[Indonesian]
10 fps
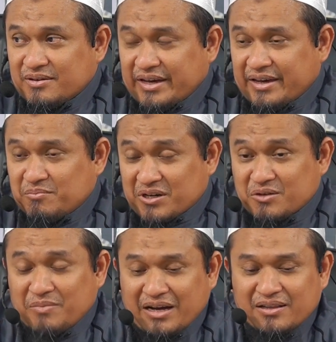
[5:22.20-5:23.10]
Ya
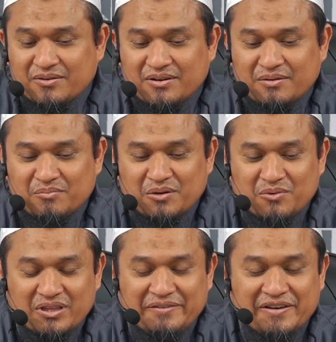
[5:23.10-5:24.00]
bersemangat orang,
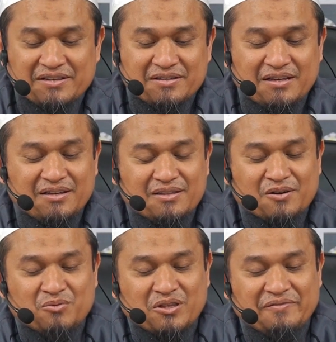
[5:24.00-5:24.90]
bermotivasi,
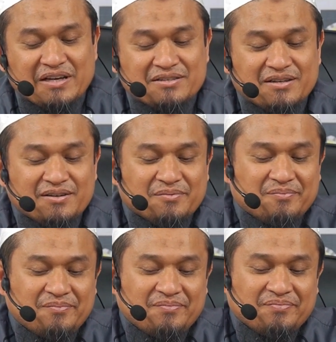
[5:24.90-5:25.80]
termotivasi ya.
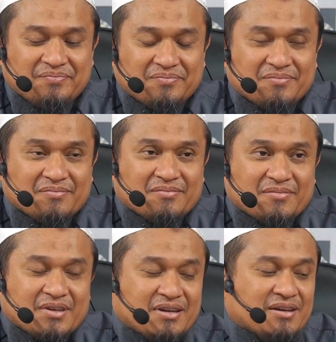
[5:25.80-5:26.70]

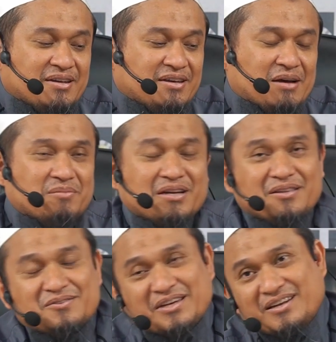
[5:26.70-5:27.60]
Jadi di Yaman
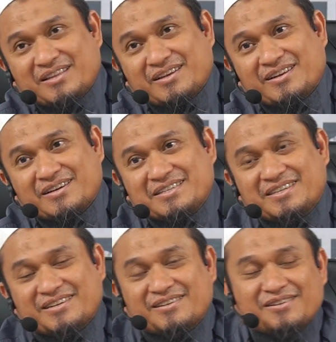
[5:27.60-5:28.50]
itu saya lihat anak
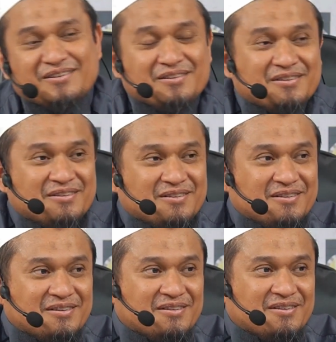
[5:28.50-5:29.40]
kecil,
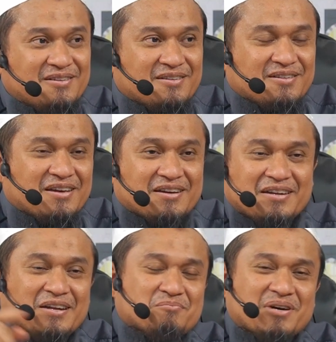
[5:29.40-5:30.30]
dia
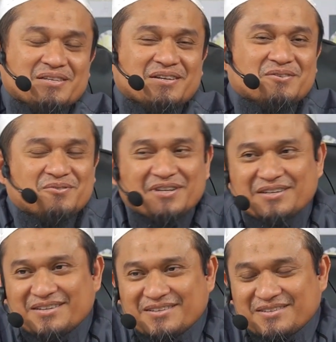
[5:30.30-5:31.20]
keliling baca
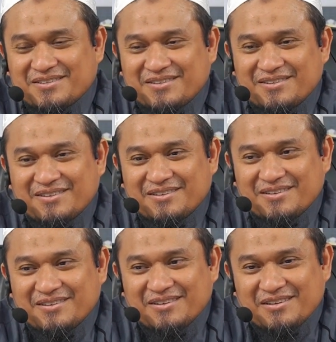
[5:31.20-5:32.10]
Al-Quran gitu.
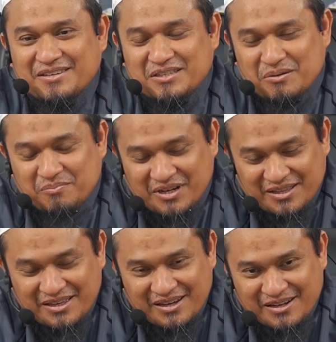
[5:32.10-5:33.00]
Saya
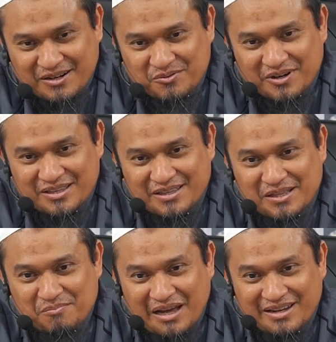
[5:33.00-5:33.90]
perhatikan Al-Qurannya
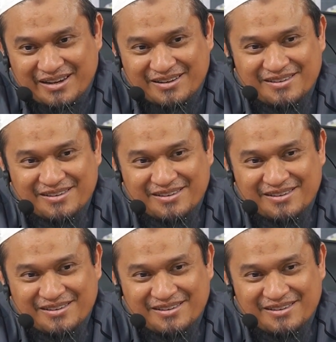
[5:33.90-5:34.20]
terbalik.